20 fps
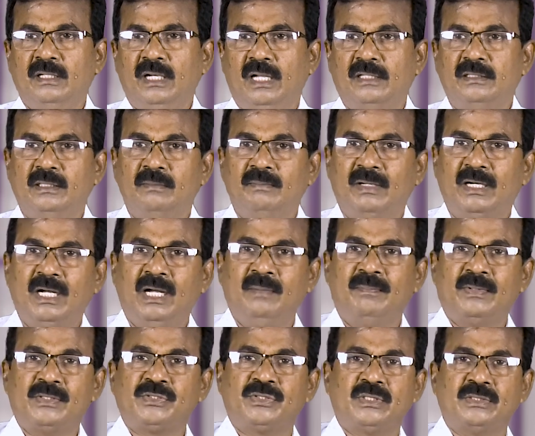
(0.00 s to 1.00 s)
அந்த மகா
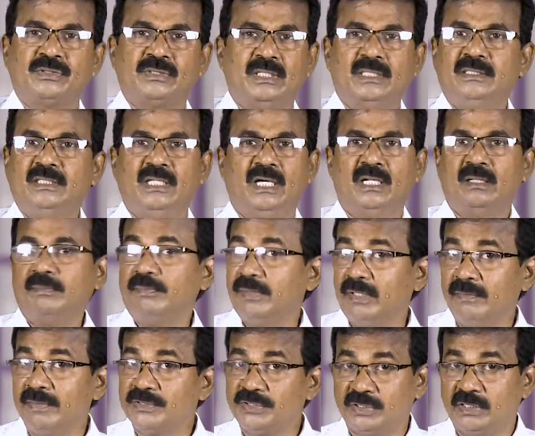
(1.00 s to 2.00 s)
பரிசுத்த ஸ்தலத்தில் யாரும்
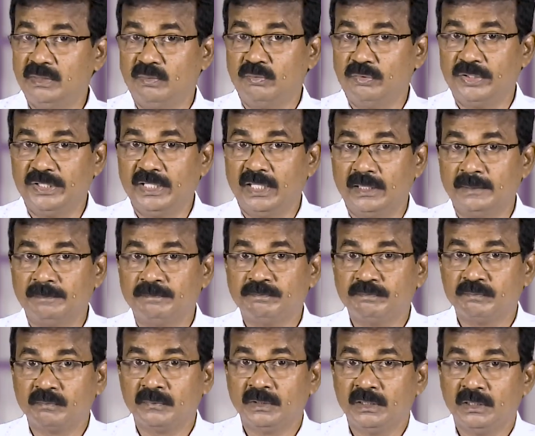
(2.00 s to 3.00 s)
பிரவேசிக்க முடியாது
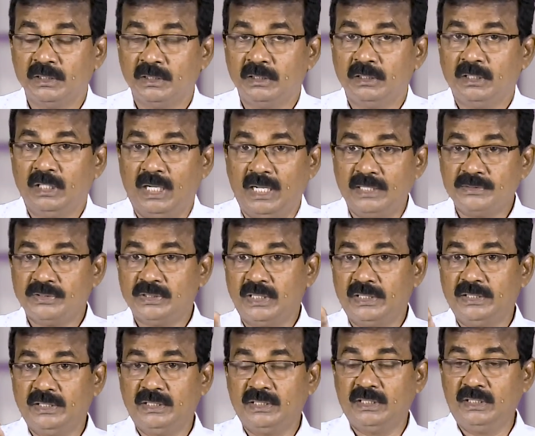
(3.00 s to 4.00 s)

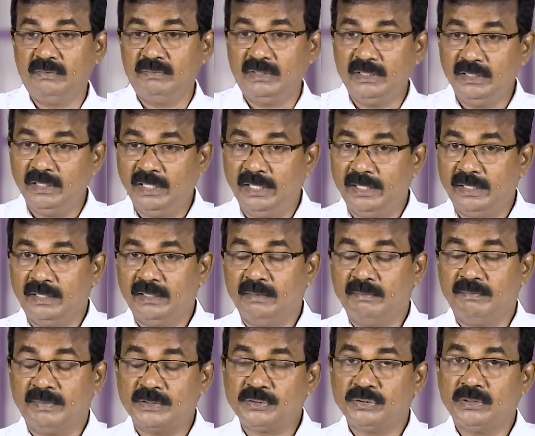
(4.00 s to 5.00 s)
ஆசாரியர்கள் வெளியில்
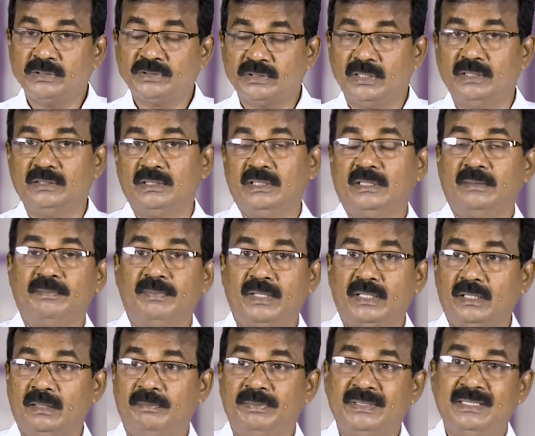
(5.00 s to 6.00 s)
பரிசுத்த ஸ்தலத்தில்
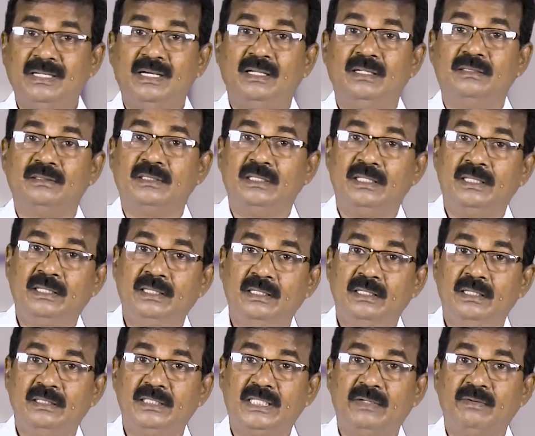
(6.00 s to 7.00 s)
இருப்பார்கள் பிரகாரத்தில்
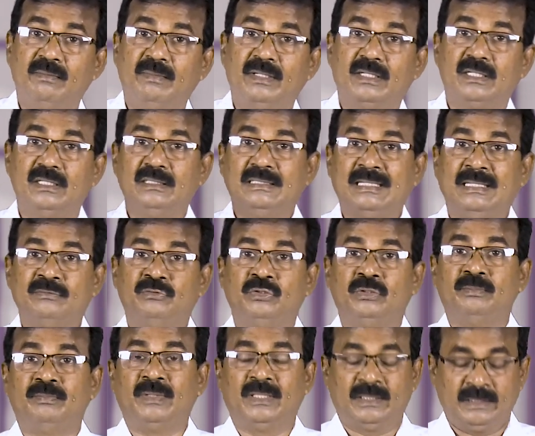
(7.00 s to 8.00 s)
தெய்வ மக்கள்
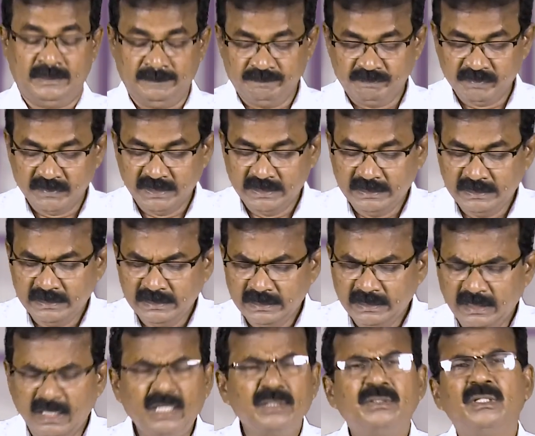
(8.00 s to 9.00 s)
காத்திருப்பார்கள்
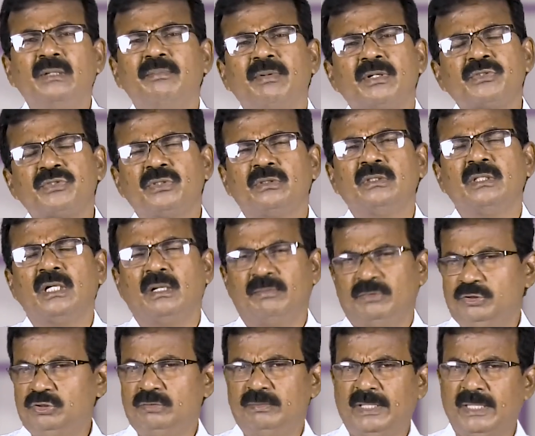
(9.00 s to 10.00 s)
ஆண்டுடைய பரிசுத்த
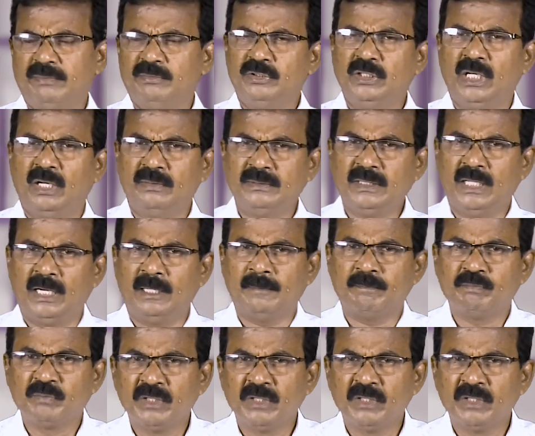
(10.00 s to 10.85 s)
நாமத்தில் மைமுண்டாவதாக